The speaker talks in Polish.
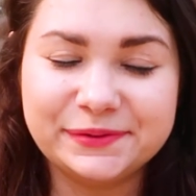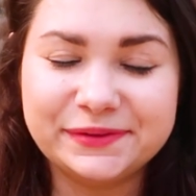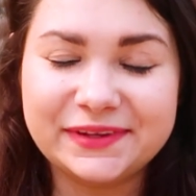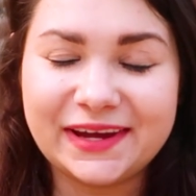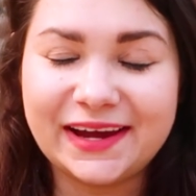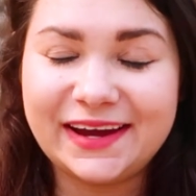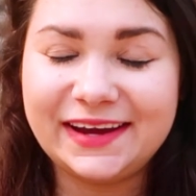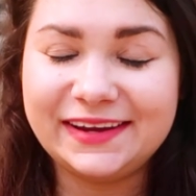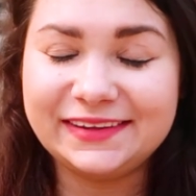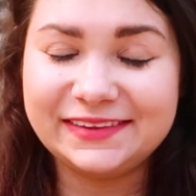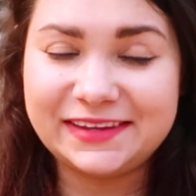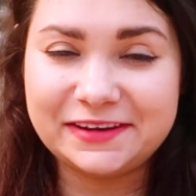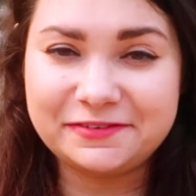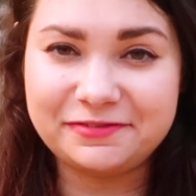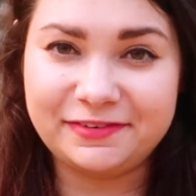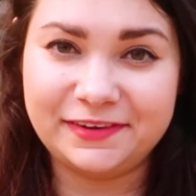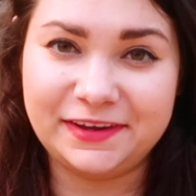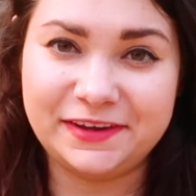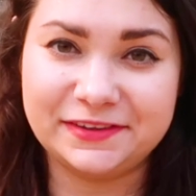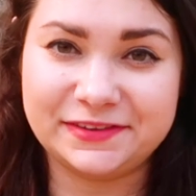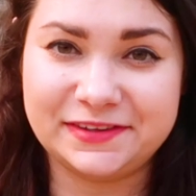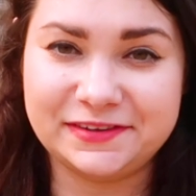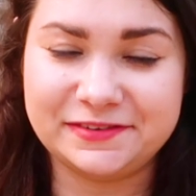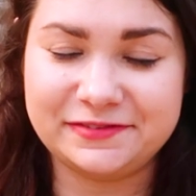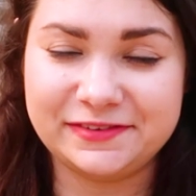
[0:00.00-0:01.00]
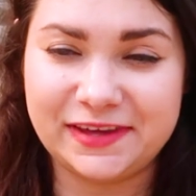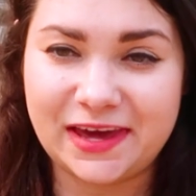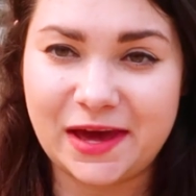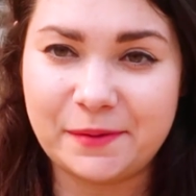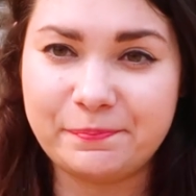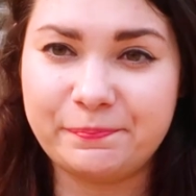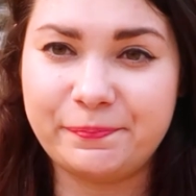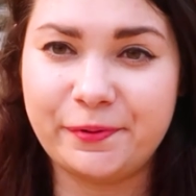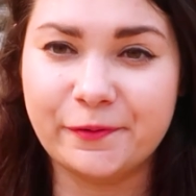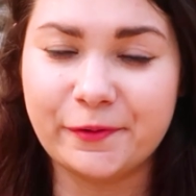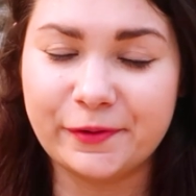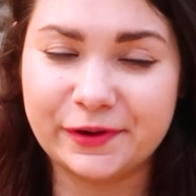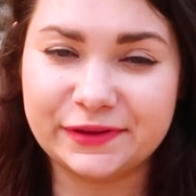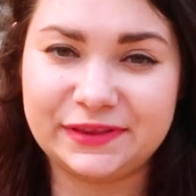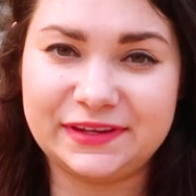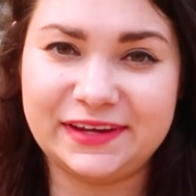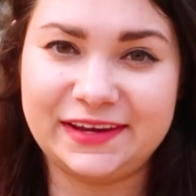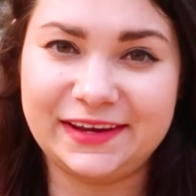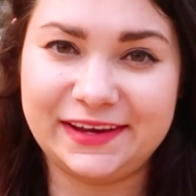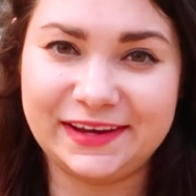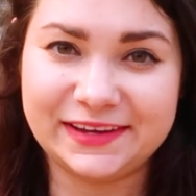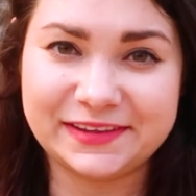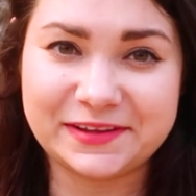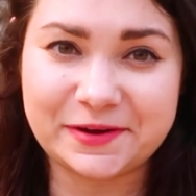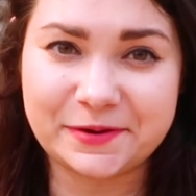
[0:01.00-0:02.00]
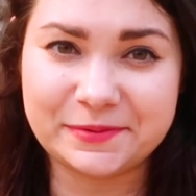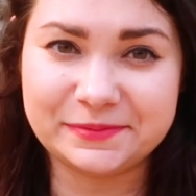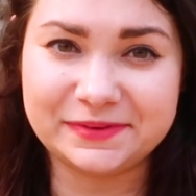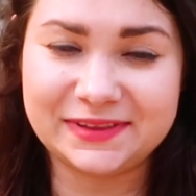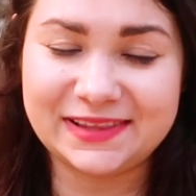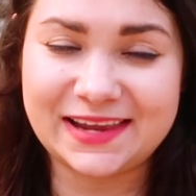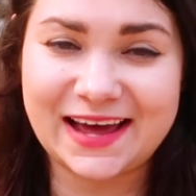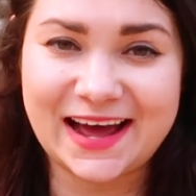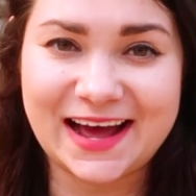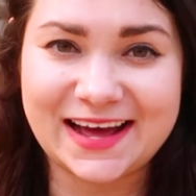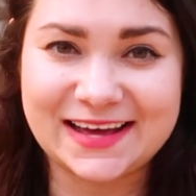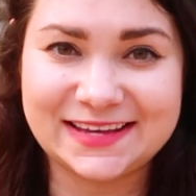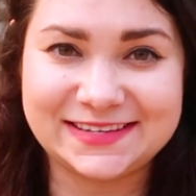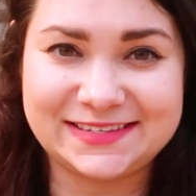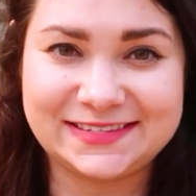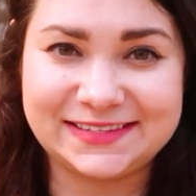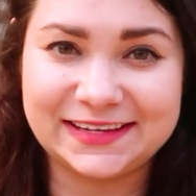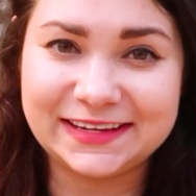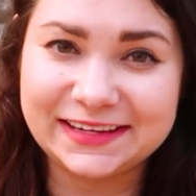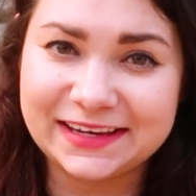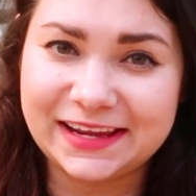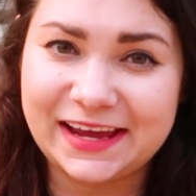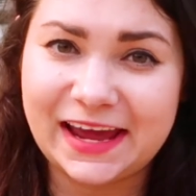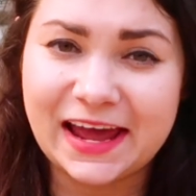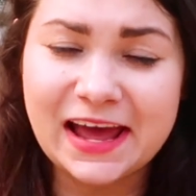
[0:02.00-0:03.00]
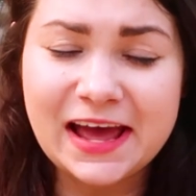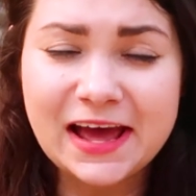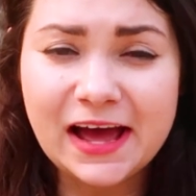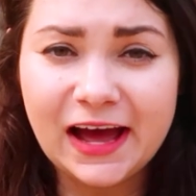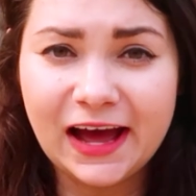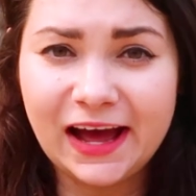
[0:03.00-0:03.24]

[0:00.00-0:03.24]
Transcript: Tutaj definitywnie punkty idą dla Sydney.